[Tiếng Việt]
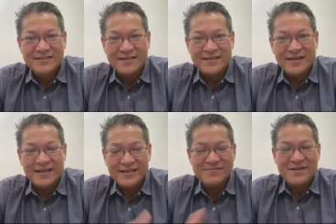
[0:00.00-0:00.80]
chẳng
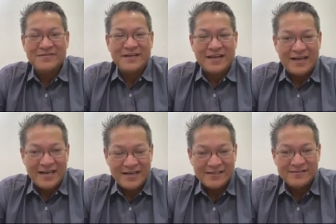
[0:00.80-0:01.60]
hát ấy bằng về cả
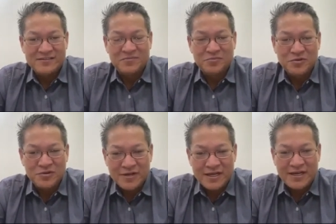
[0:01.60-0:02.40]
là chụp buộc
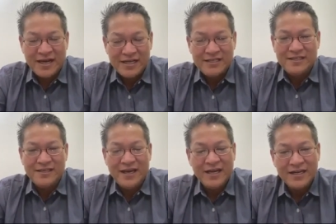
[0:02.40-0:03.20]
còn là
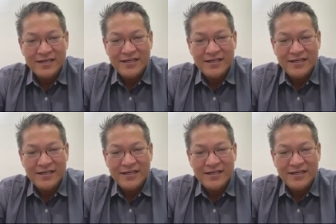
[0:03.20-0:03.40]
hát